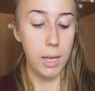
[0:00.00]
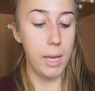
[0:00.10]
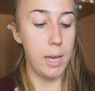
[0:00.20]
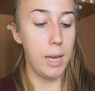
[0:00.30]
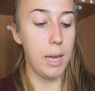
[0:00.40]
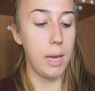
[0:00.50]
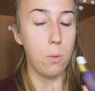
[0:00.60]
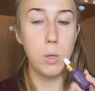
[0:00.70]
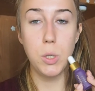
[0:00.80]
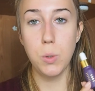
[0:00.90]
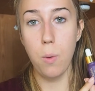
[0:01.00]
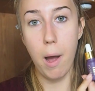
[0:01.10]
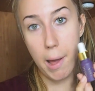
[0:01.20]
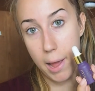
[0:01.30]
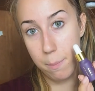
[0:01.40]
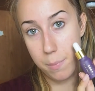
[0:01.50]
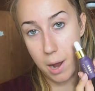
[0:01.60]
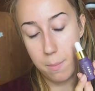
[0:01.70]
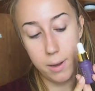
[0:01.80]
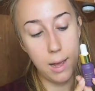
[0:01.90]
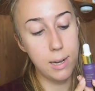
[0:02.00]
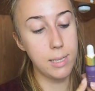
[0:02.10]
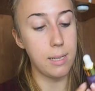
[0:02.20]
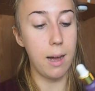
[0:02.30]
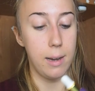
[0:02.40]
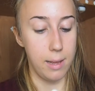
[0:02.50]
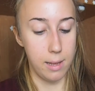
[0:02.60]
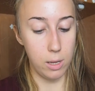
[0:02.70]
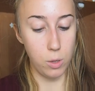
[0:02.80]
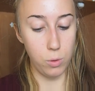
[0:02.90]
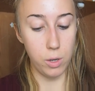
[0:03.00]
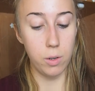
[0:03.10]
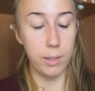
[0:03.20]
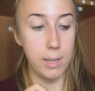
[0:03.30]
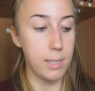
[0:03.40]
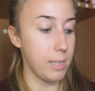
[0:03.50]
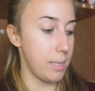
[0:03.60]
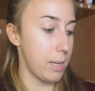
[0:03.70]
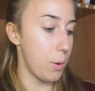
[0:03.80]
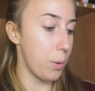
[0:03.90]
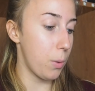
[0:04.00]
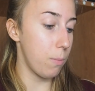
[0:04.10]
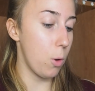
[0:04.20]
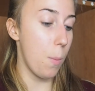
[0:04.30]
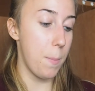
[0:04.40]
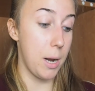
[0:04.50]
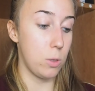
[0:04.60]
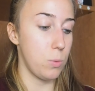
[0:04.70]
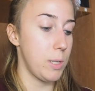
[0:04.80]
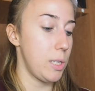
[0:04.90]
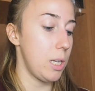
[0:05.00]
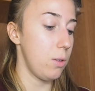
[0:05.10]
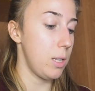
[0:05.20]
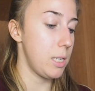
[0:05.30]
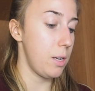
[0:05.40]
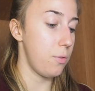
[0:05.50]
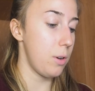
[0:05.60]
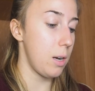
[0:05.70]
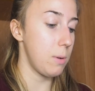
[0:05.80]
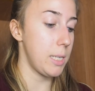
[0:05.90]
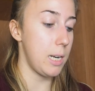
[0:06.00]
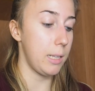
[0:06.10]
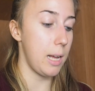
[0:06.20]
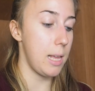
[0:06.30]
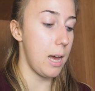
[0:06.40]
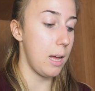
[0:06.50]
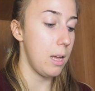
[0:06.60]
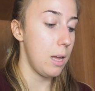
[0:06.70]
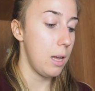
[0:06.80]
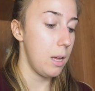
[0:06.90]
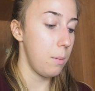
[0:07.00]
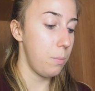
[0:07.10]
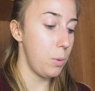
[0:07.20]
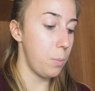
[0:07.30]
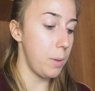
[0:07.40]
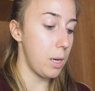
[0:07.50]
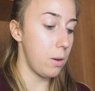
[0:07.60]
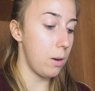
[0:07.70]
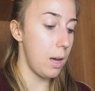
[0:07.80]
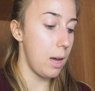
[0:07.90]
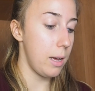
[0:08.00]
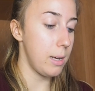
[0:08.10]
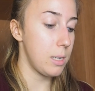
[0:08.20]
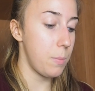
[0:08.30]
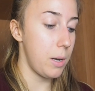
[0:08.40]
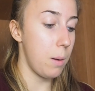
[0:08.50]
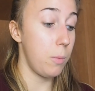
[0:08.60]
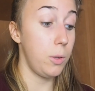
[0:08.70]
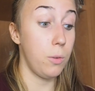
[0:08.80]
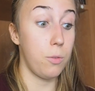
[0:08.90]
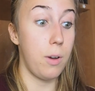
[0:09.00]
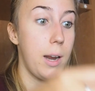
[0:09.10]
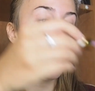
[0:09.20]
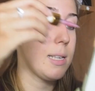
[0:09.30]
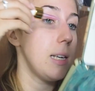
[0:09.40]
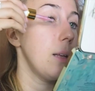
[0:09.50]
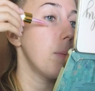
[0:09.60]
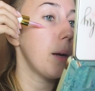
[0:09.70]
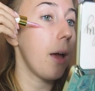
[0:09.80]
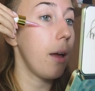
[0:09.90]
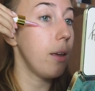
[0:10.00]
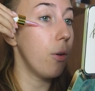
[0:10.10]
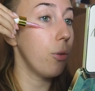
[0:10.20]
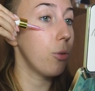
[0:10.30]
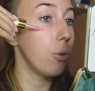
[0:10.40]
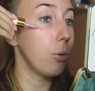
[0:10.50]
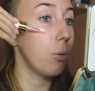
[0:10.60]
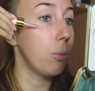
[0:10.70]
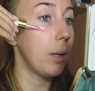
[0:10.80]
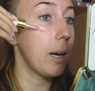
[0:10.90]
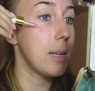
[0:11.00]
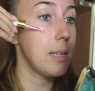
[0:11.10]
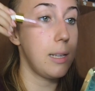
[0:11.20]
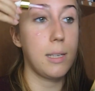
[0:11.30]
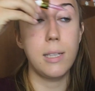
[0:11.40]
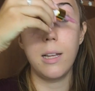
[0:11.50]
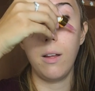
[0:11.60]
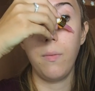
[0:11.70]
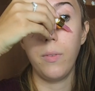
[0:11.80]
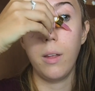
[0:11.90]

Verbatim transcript: E questo qua è il primer Arsali Unicorn Essence che ho comprato quest'anno da Sephora, questa è la taglia più piccola e speriamo di non fare casini perché io sono una casinista